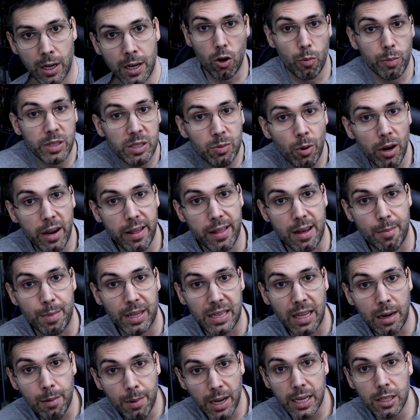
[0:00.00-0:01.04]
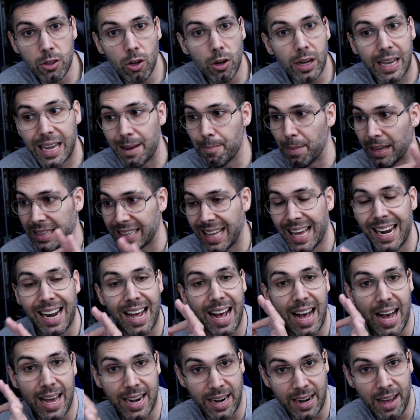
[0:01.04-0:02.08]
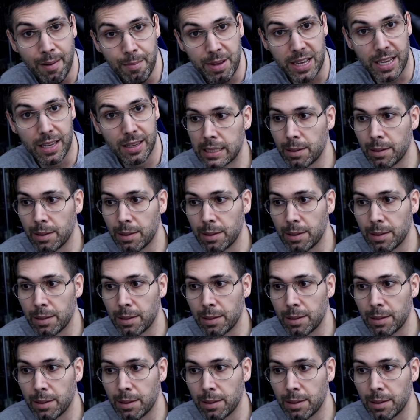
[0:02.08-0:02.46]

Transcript: que lo mismo le da matar a Majito que matar a Nanami.